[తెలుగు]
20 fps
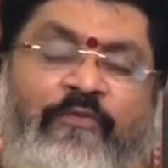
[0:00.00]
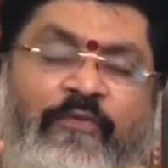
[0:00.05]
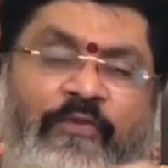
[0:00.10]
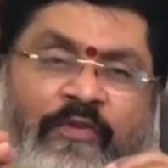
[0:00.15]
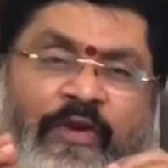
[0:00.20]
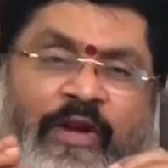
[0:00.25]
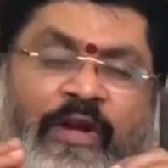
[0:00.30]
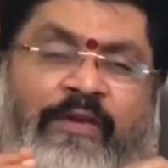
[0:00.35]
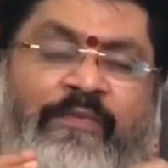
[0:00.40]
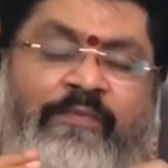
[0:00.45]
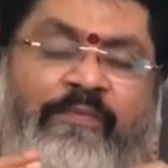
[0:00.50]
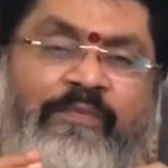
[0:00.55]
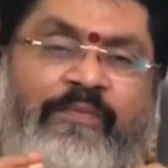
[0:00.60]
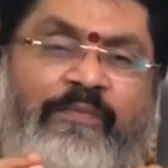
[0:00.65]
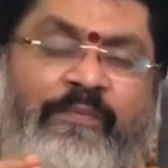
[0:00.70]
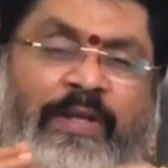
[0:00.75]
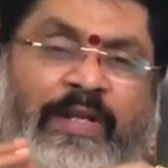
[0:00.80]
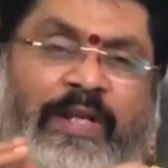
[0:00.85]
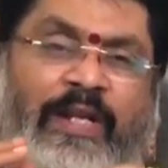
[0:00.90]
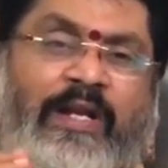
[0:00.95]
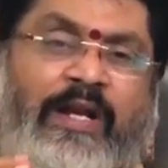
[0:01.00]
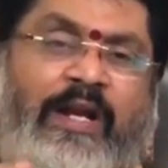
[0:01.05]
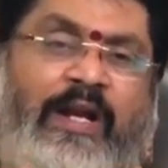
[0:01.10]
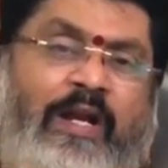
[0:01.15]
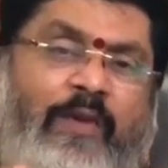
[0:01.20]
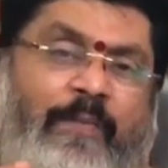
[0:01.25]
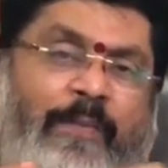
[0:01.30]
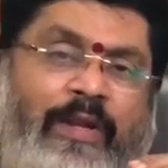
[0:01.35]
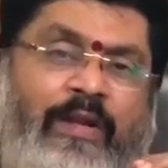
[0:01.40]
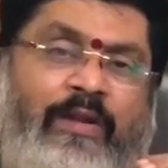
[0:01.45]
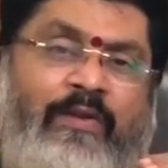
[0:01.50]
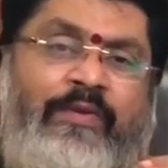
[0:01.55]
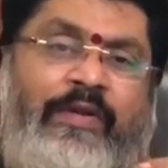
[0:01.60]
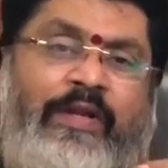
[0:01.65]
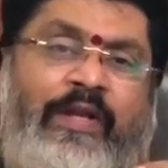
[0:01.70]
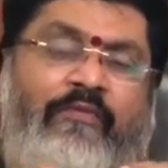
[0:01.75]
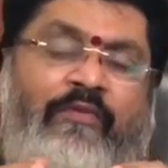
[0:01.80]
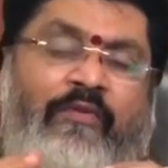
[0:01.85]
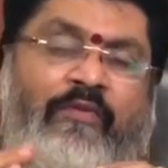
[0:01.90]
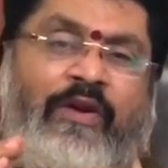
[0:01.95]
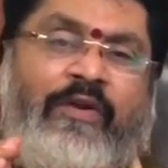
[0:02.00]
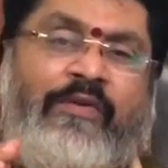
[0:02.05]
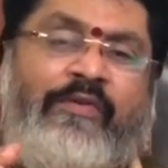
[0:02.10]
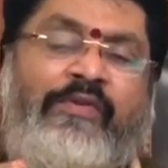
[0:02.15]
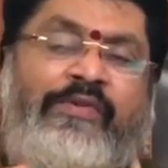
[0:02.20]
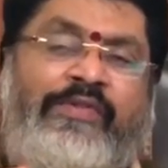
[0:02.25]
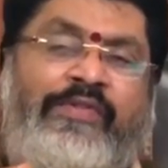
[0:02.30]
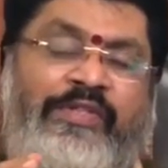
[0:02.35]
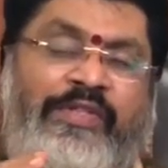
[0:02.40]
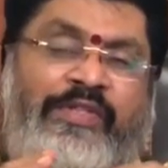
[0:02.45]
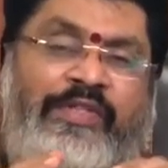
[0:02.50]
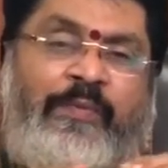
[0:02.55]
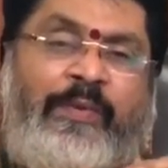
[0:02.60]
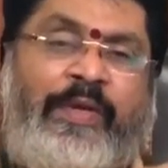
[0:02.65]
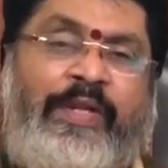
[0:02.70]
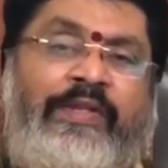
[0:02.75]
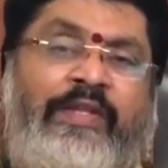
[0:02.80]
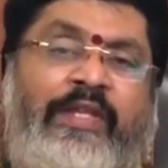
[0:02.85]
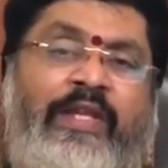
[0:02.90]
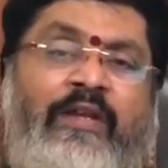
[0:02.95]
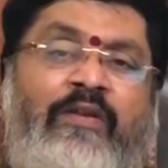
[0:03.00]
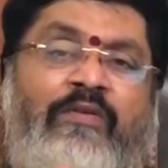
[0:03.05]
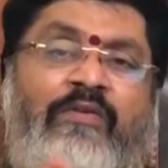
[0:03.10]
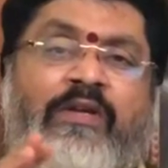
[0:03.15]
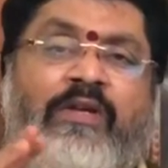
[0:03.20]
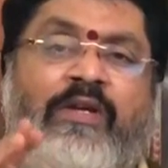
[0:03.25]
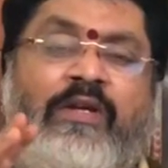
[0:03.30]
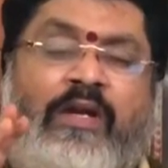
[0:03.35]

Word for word: వివాహం పిల్లలు ఆడపిల్లలు ఉంటే వివాహం కోసం చేసే ప్రయత్నాలు